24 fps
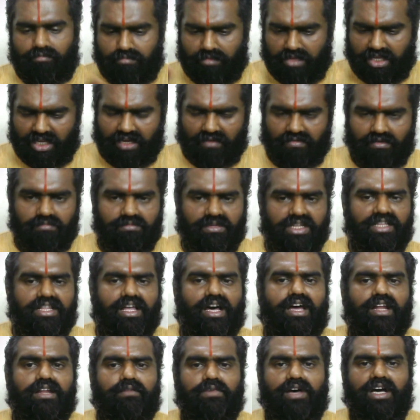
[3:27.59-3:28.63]
மிகவும்
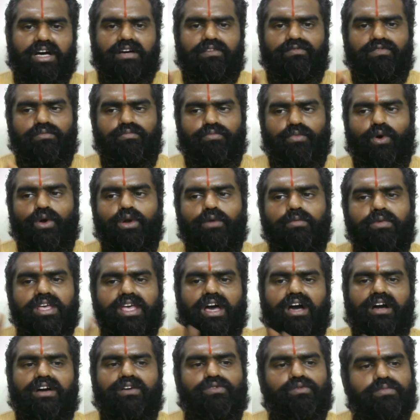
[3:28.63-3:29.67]
நிதானமாகவும்
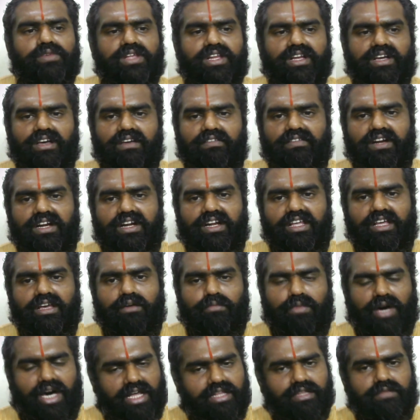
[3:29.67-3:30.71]
பொறுமையாகவும் இருக்க வேண்டிய
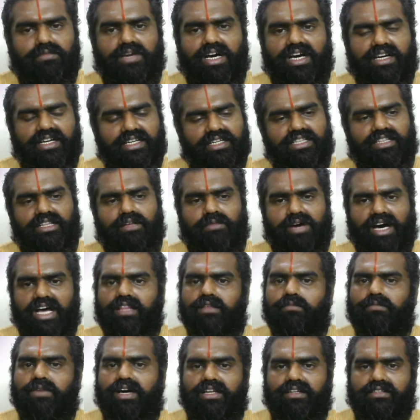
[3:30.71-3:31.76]
மாதமாக இந்த
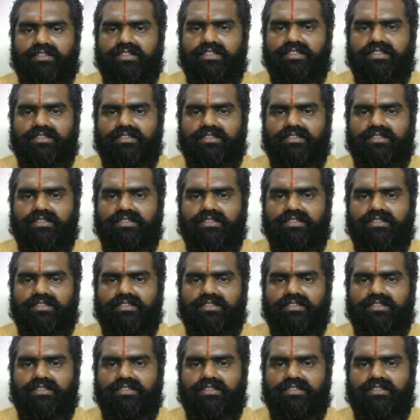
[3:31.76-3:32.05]
மாதமானது